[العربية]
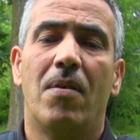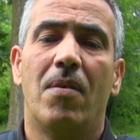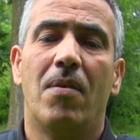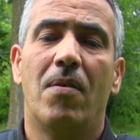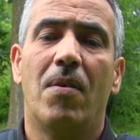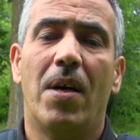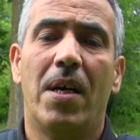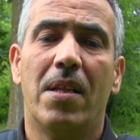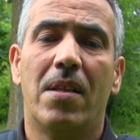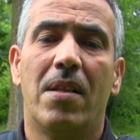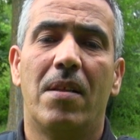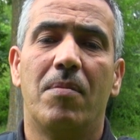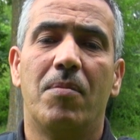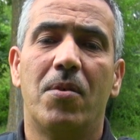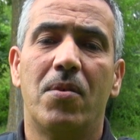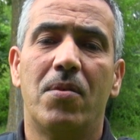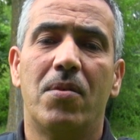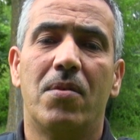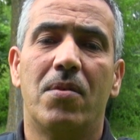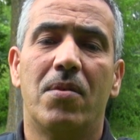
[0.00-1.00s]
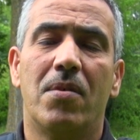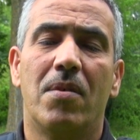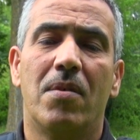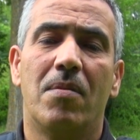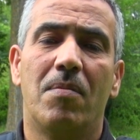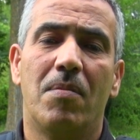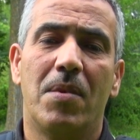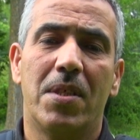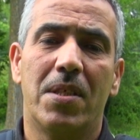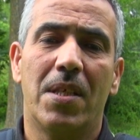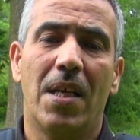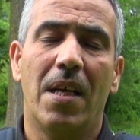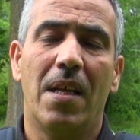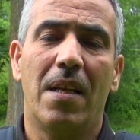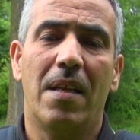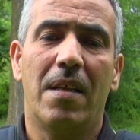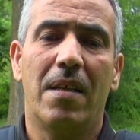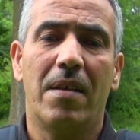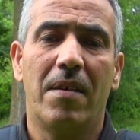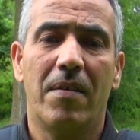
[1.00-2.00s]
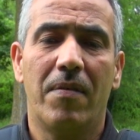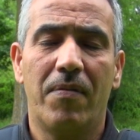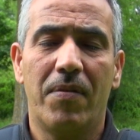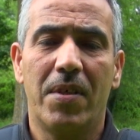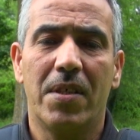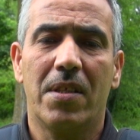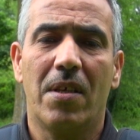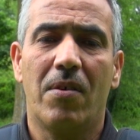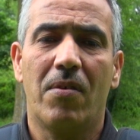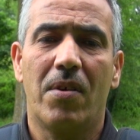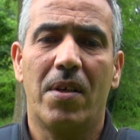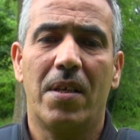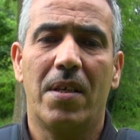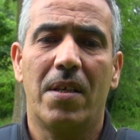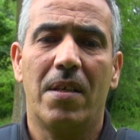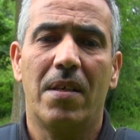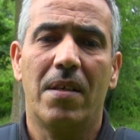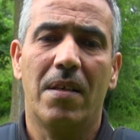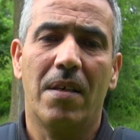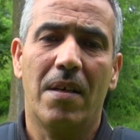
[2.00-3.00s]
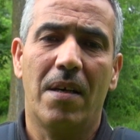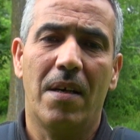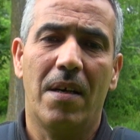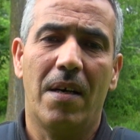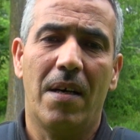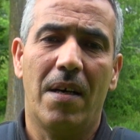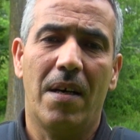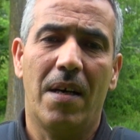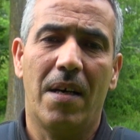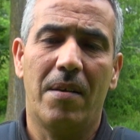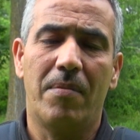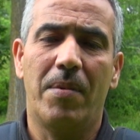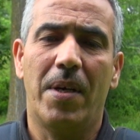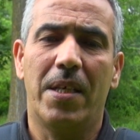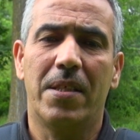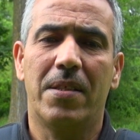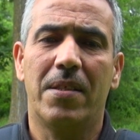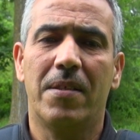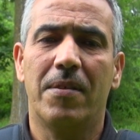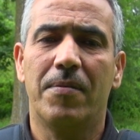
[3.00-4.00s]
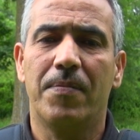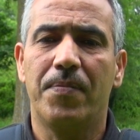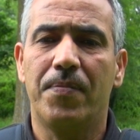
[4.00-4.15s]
وهذا الموس مازال في طور البحث